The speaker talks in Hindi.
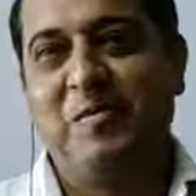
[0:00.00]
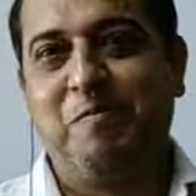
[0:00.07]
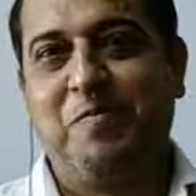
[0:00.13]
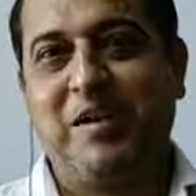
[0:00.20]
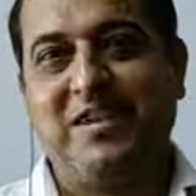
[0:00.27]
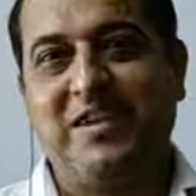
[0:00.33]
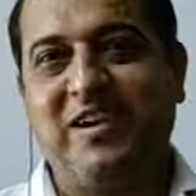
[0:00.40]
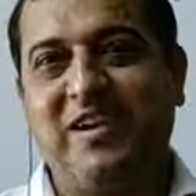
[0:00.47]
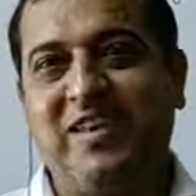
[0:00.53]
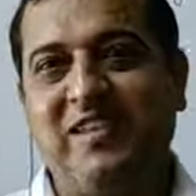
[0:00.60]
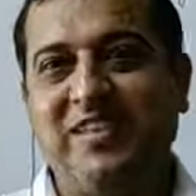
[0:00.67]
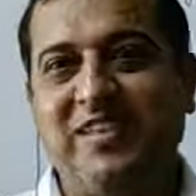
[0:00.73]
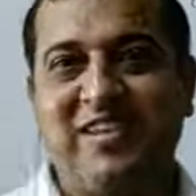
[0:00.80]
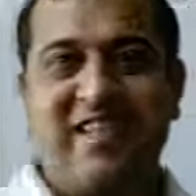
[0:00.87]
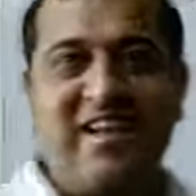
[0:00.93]
परसेंटेज चेंज
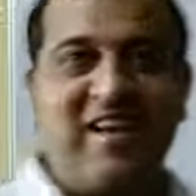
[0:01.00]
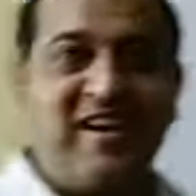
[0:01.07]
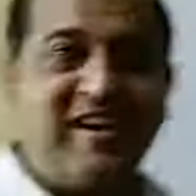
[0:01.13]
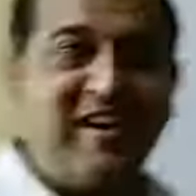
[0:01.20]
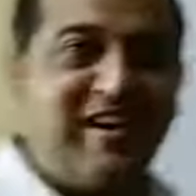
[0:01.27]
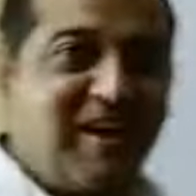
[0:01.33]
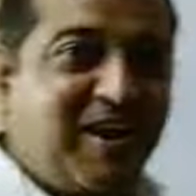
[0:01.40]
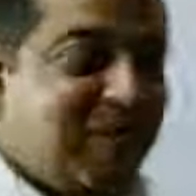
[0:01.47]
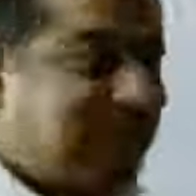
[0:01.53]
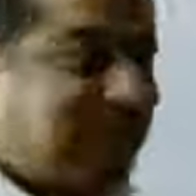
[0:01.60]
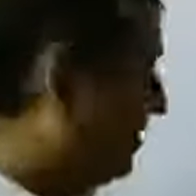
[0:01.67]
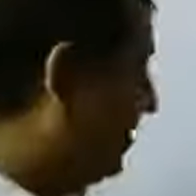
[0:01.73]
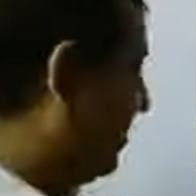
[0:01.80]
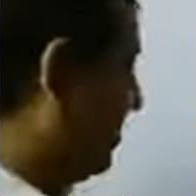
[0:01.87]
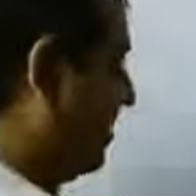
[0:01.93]
कितना है टेन
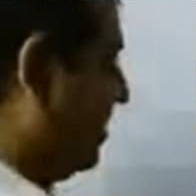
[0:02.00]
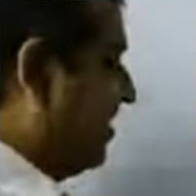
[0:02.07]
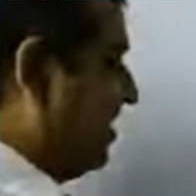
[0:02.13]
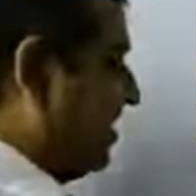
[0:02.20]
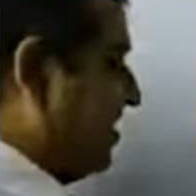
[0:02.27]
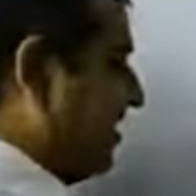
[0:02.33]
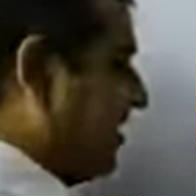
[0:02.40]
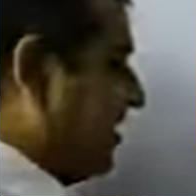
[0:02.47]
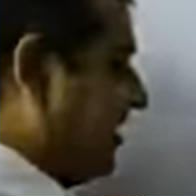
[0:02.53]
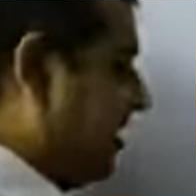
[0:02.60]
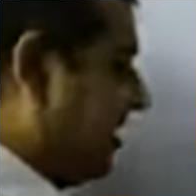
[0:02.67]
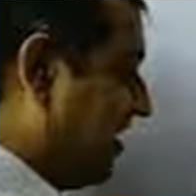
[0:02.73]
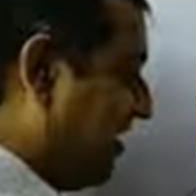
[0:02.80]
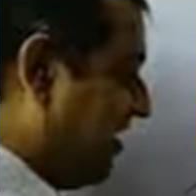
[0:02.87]
परसेंट यर